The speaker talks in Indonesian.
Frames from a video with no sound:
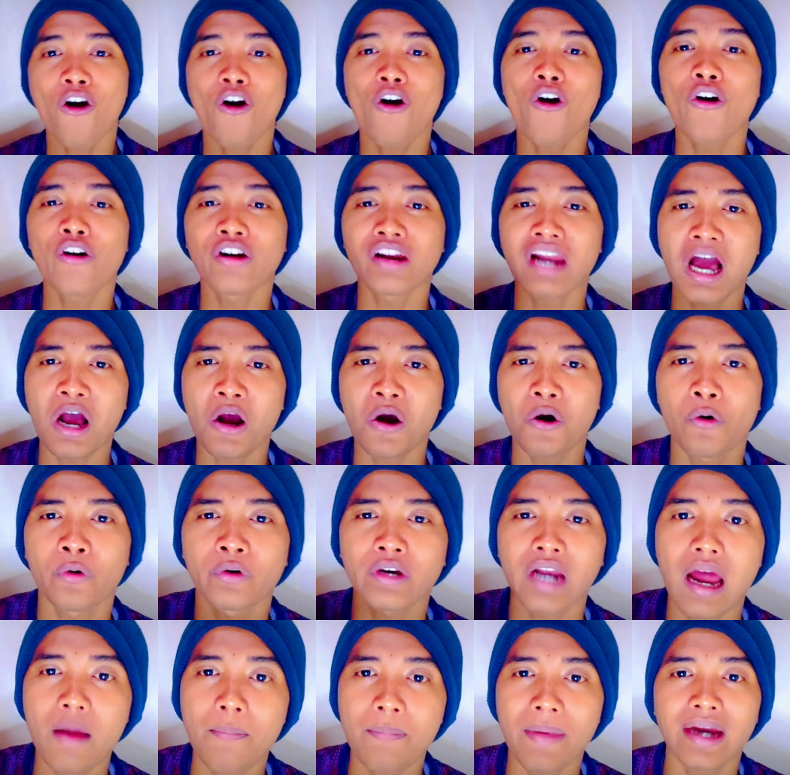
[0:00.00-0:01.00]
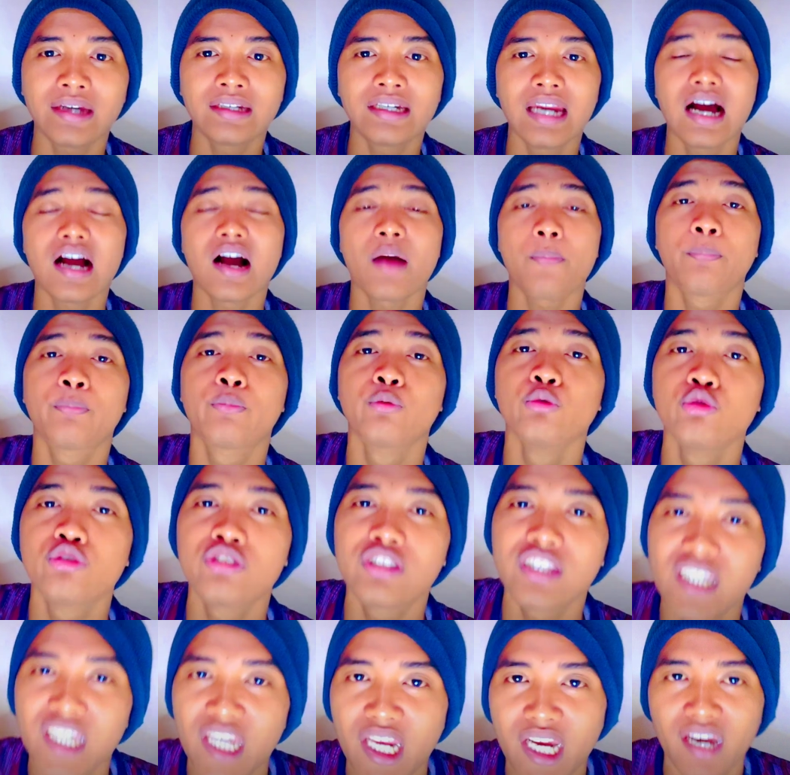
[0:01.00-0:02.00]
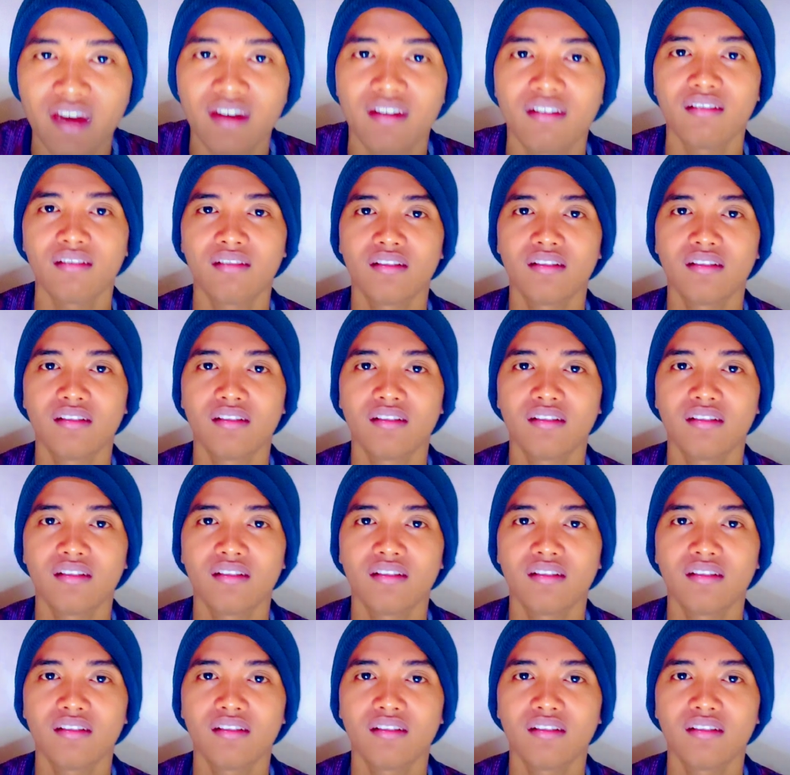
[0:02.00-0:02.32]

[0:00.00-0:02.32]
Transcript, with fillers: orang-orang pada ngebucin,